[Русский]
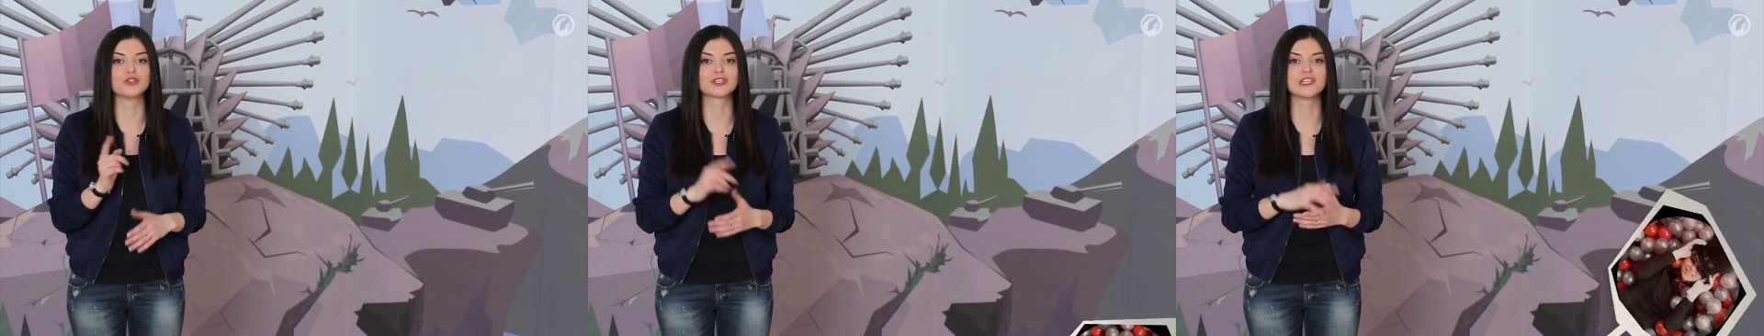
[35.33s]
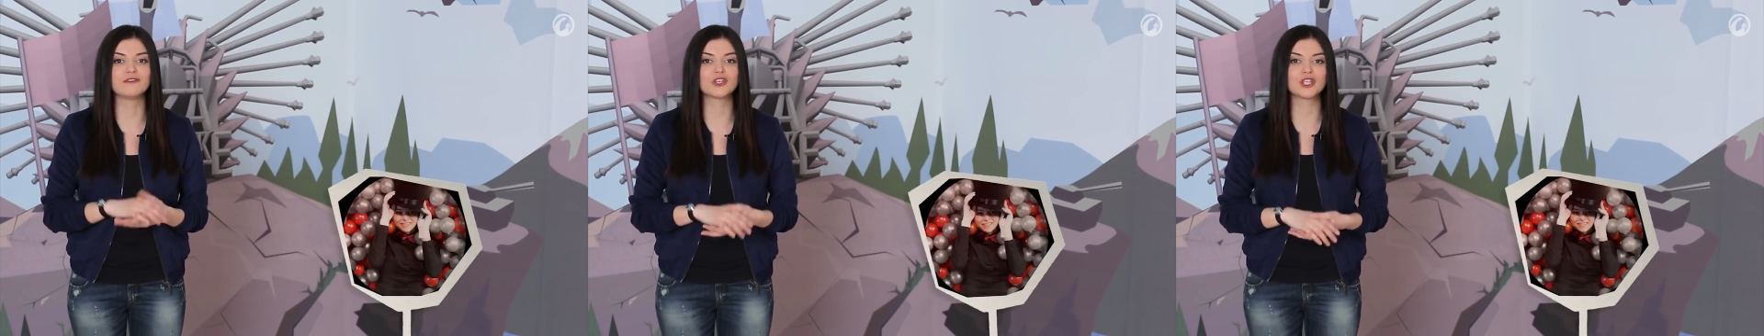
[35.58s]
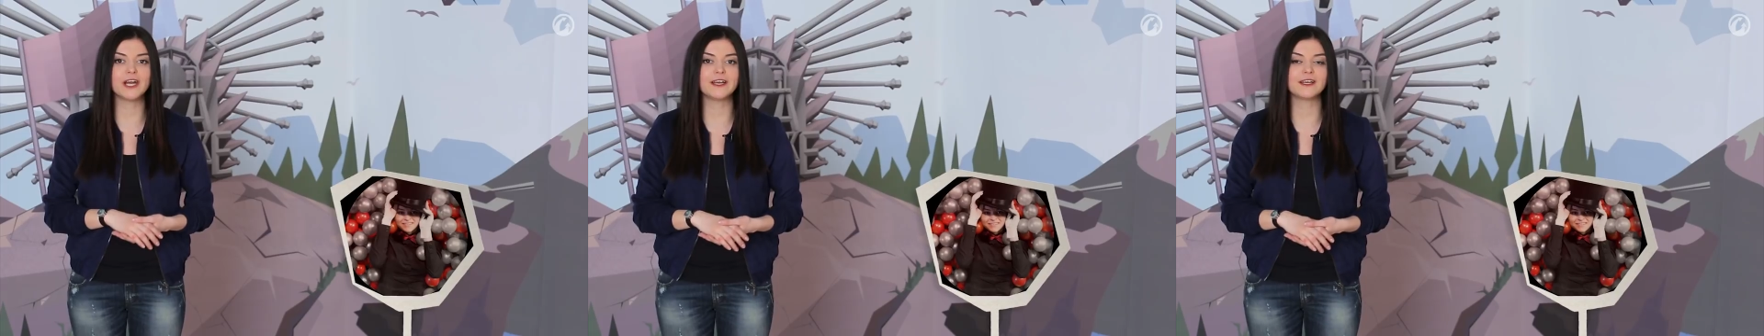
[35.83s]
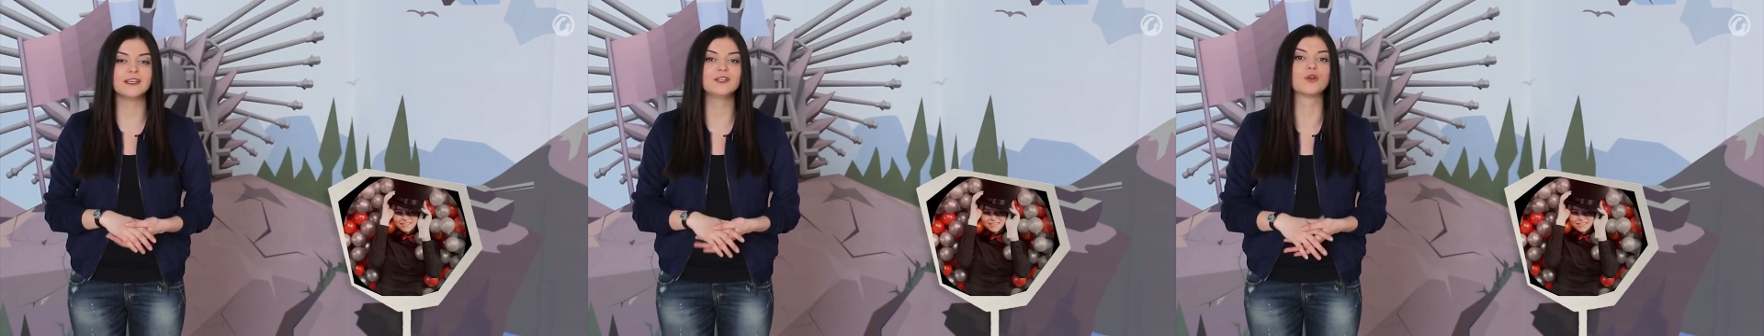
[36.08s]
счастливый
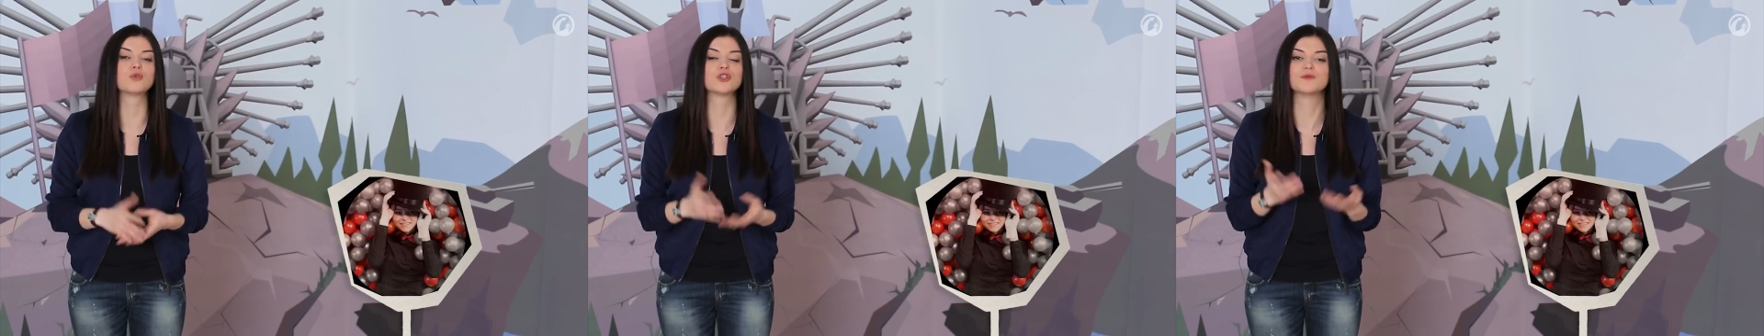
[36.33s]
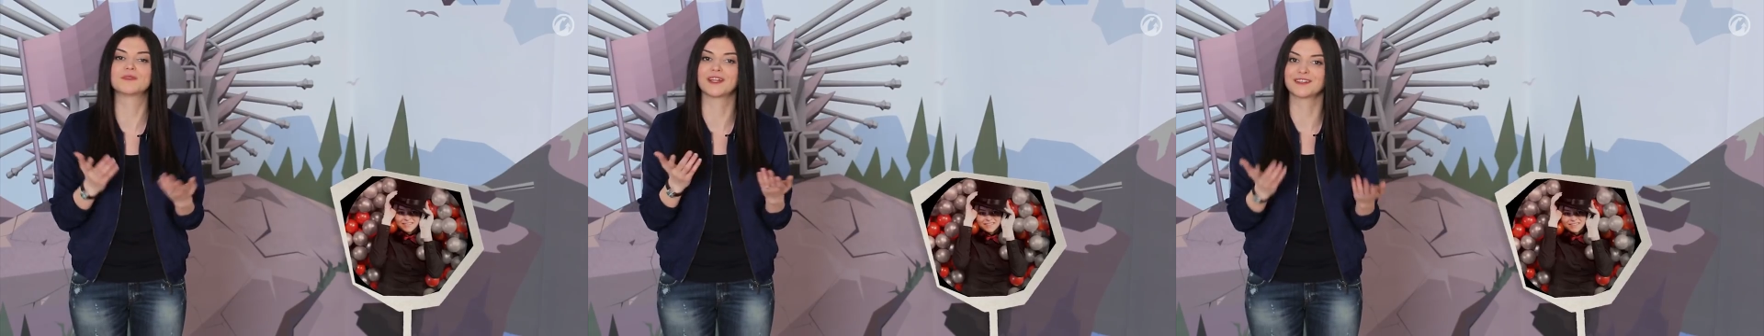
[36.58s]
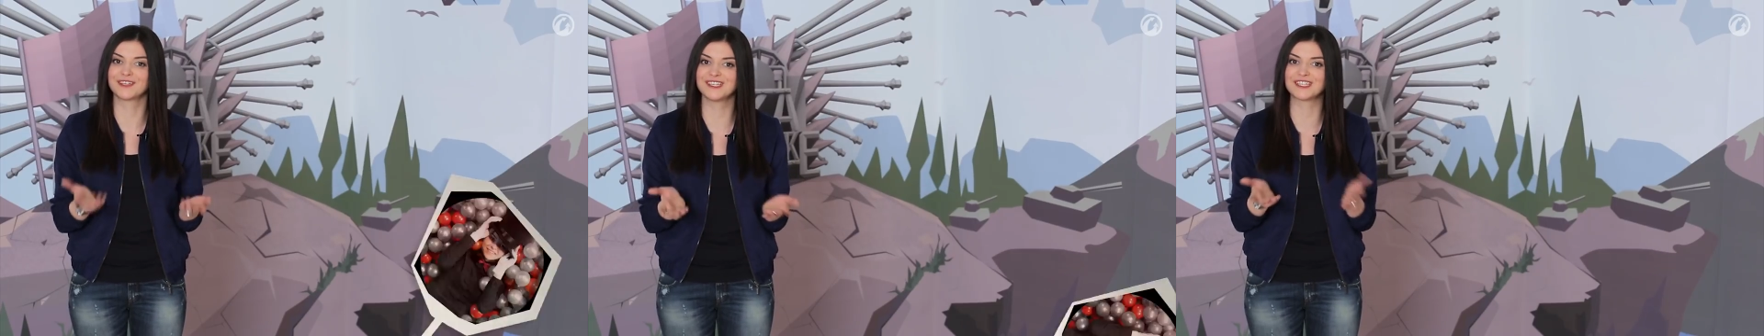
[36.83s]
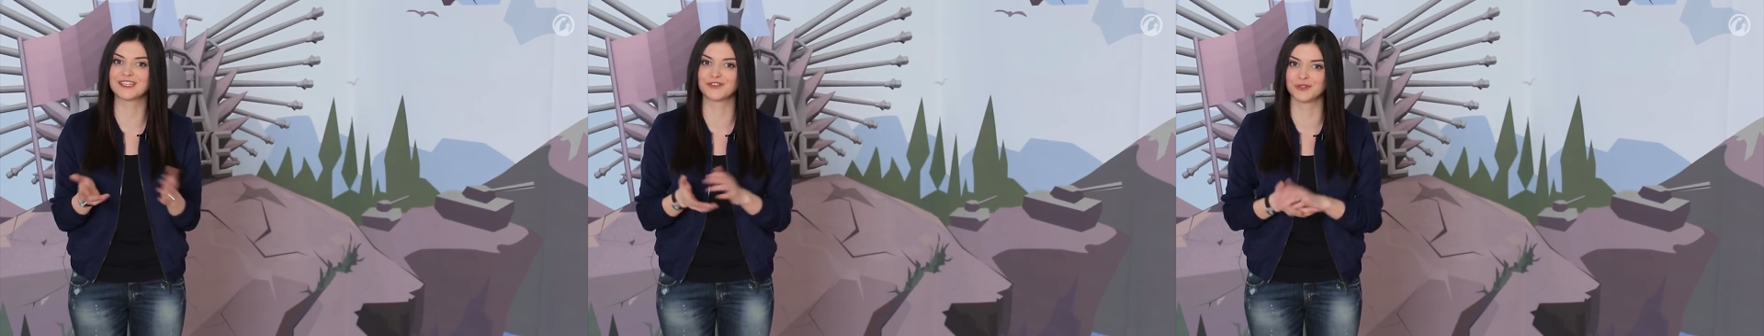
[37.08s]
шарик и научим
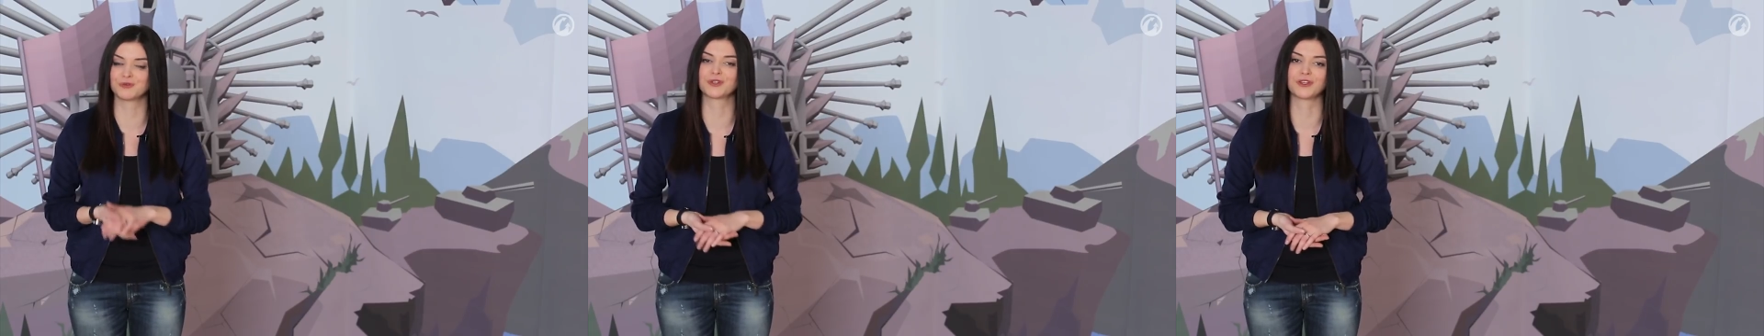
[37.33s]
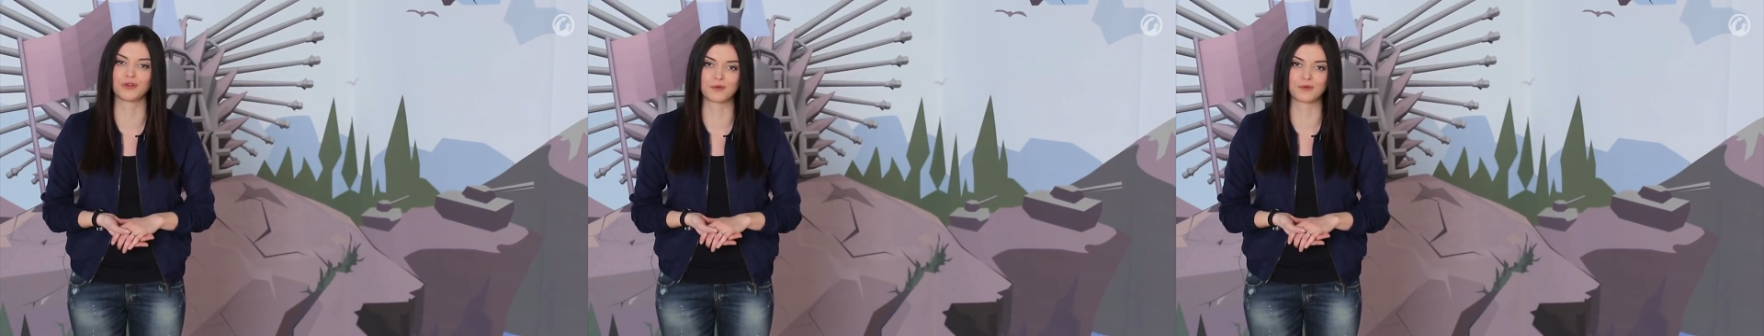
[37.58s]
танкистов чему-то